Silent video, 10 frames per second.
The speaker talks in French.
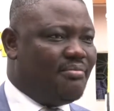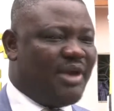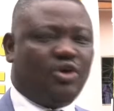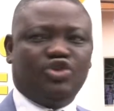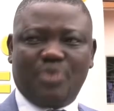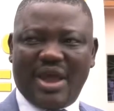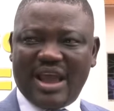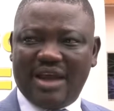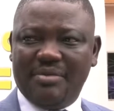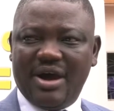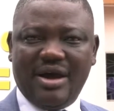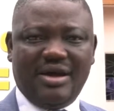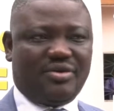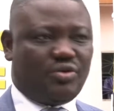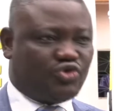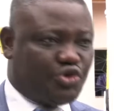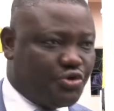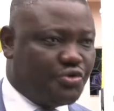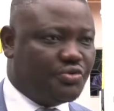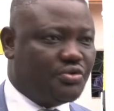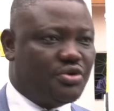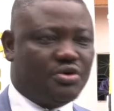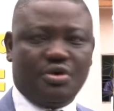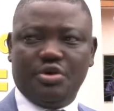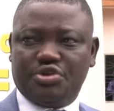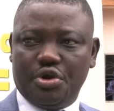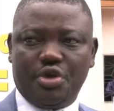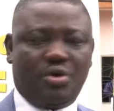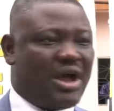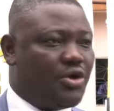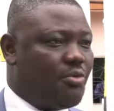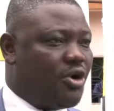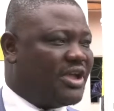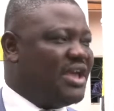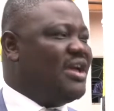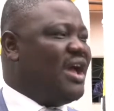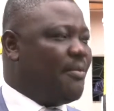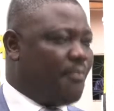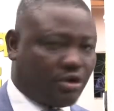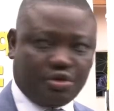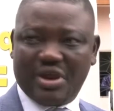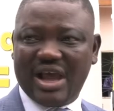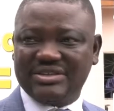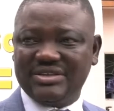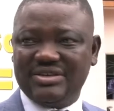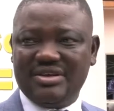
mais qu'on soit également sûr que celui qu'on a remorqué porte du casque.